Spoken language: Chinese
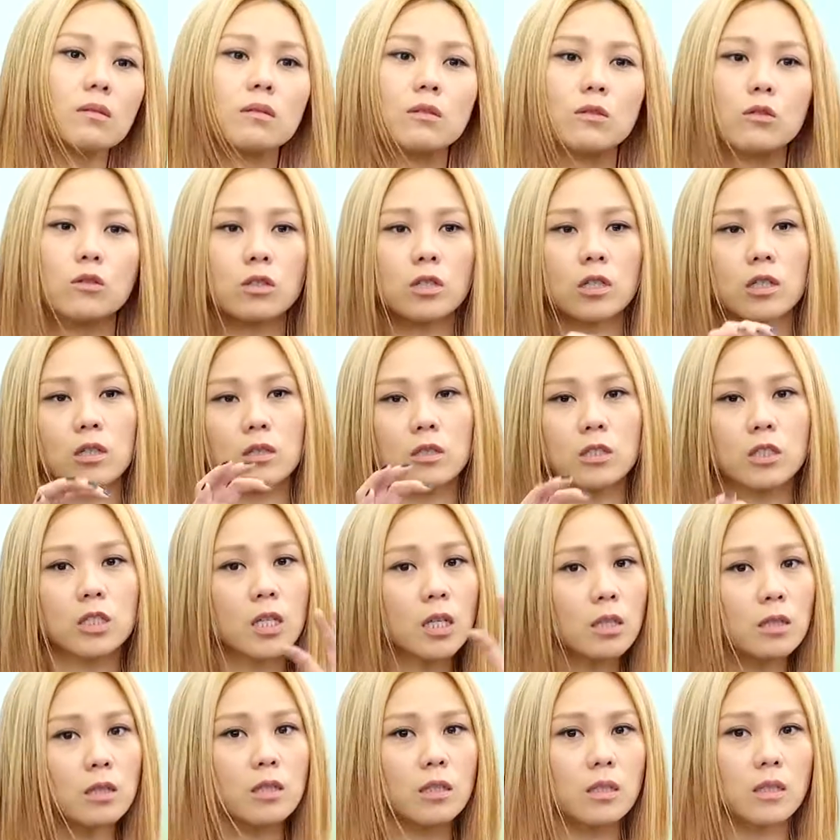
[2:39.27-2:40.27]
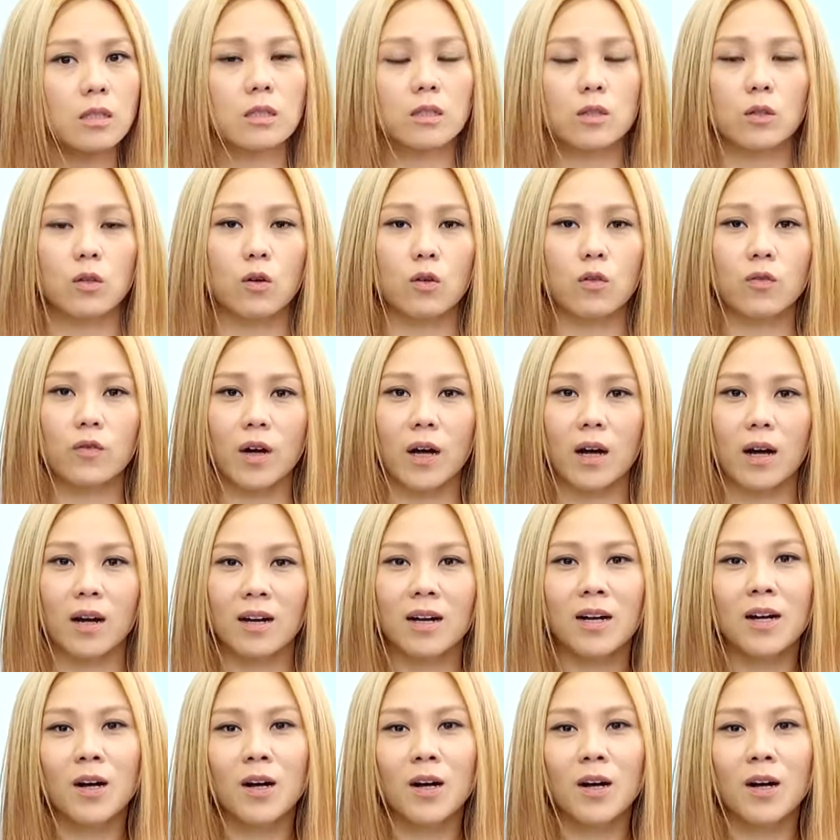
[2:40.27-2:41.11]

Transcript: 就是深色的头发。